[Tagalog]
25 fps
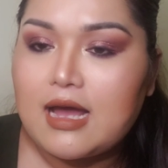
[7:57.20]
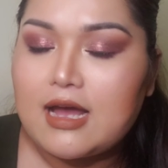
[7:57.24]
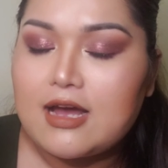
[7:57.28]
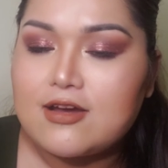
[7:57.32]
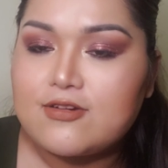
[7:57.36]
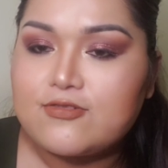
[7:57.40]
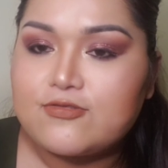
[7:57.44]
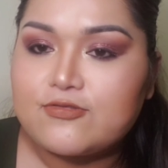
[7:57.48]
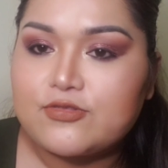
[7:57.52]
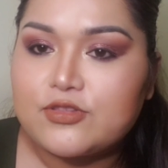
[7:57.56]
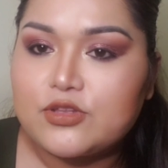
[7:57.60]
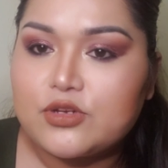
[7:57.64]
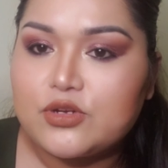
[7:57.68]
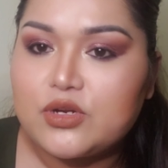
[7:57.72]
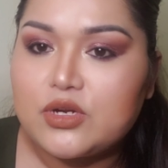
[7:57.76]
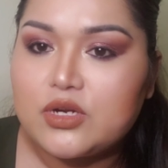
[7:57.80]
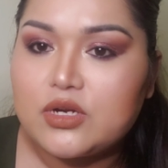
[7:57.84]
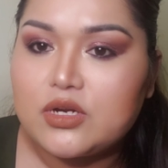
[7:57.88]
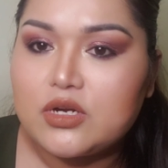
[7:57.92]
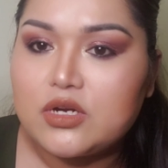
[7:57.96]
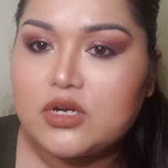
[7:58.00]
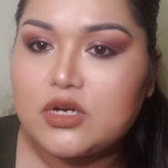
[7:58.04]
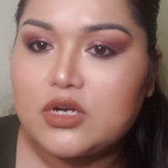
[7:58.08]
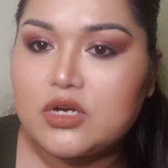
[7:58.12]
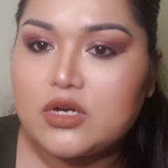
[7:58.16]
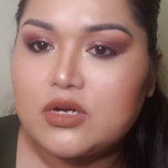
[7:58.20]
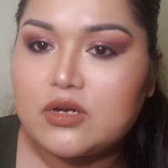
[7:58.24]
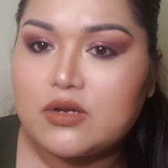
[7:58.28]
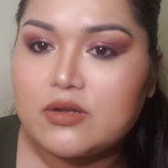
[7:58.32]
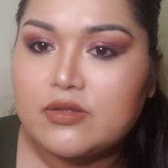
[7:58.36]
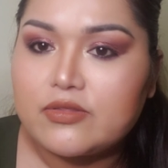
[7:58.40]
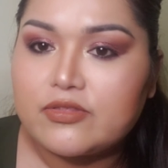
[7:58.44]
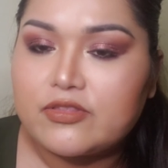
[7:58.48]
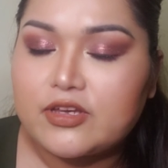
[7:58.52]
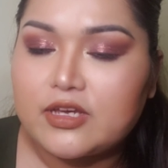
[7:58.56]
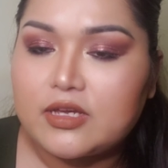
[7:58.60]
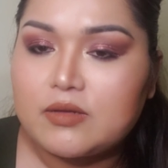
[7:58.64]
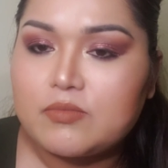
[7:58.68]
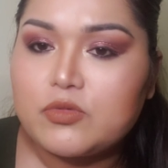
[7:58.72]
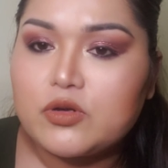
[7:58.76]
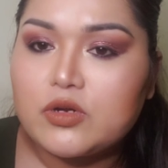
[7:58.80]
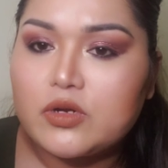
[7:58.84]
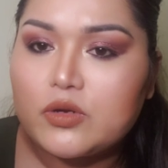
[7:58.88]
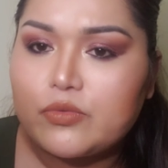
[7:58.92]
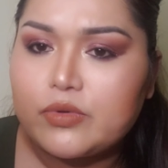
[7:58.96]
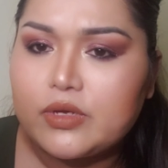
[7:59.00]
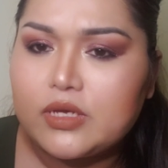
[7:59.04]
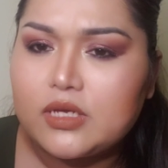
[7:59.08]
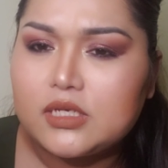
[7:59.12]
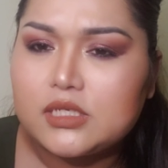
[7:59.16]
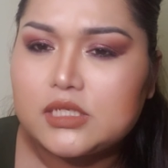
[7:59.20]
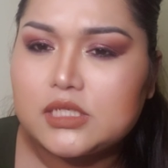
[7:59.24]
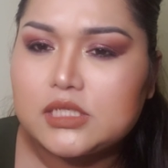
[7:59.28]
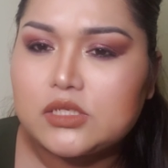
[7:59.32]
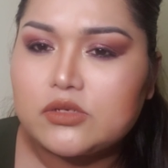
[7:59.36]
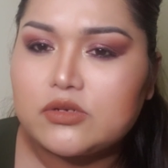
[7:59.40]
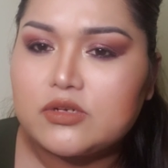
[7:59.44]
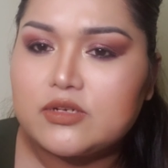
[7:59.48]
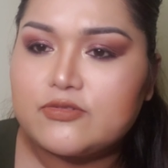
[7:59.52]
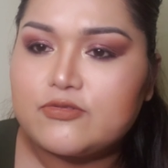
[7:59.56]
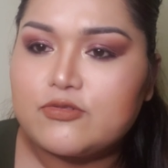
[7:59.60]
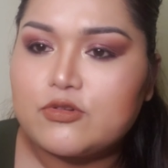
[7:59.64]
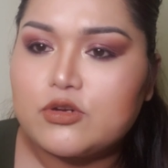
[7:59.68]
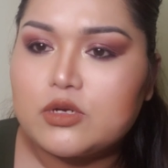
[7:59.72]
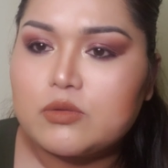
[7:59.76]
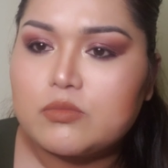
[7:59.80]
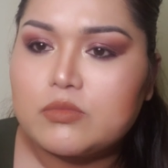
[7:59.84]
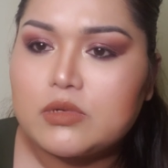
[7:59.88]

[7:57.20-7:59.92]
after 3 more weeks or 4